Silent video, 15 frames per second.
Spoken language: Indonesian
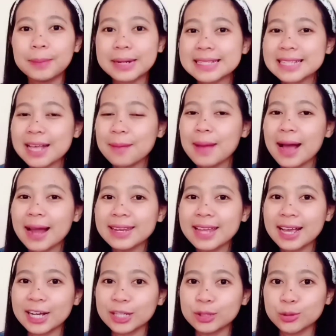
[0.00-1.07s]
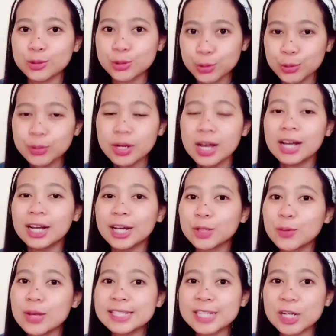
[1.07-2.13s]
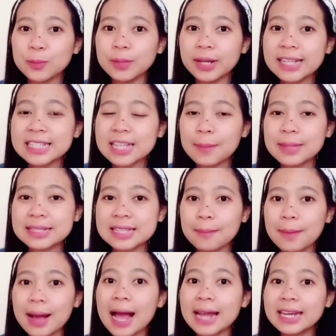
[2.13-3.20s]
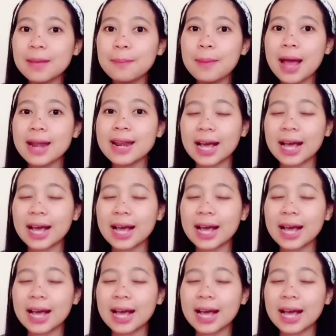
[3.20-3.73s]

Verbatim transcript: persamaan yang ketujuh kedua serum ini sama-sama ada bahan